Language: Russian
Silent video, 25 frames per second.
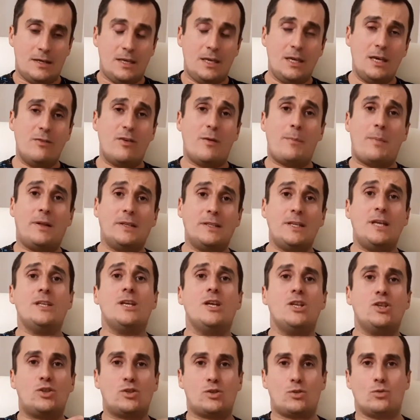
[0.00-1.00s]
и
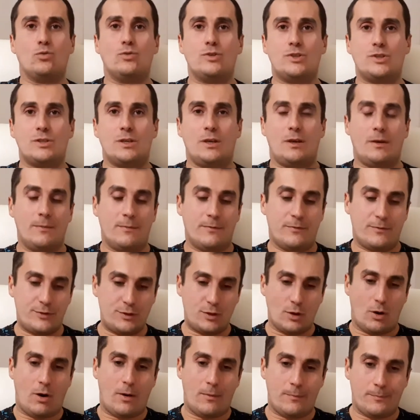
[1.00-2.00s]
выполнение инструкций.
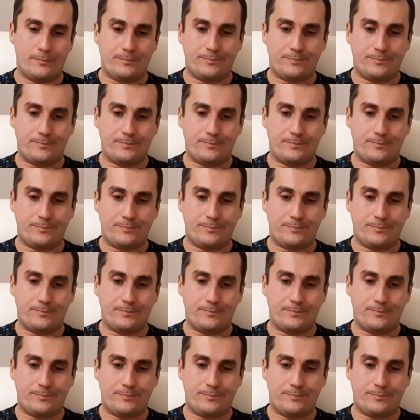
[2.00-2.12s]
Все.